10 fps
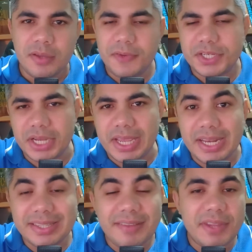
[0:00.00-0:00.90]
Veja,
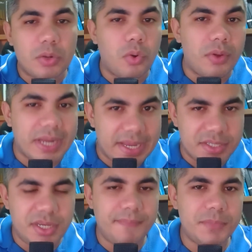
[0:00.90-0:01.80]
ela teve a
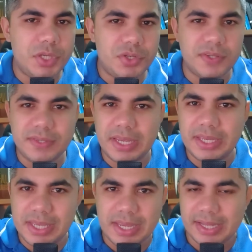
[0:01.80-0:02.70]
coragem de
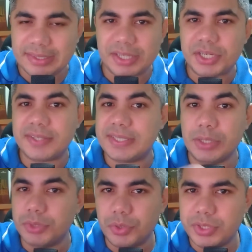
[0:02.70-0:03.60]
dizer que a
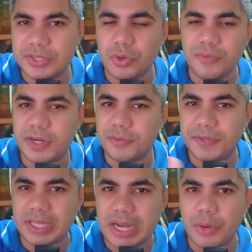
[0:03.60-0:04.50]
taxação que o desgoverno
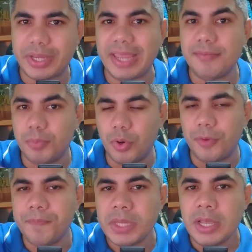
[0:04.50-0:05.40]
federal quer
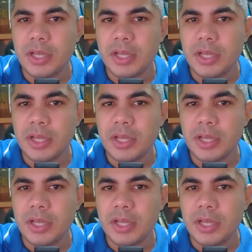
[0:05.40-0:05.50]
impor